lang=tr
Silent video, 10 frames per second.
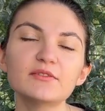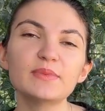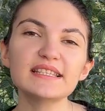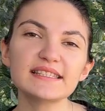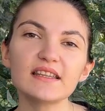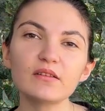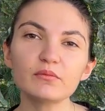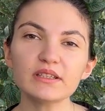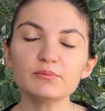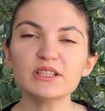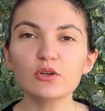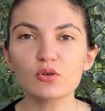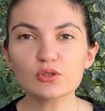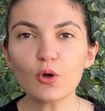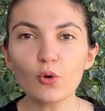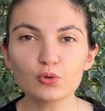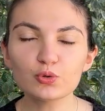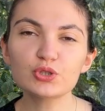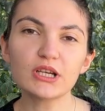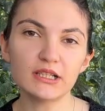beslenme PCOS'la
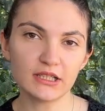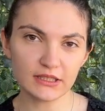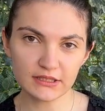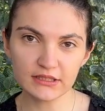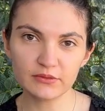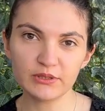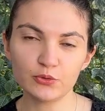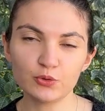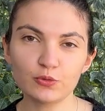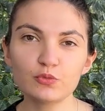oldukça alakalı bir durum.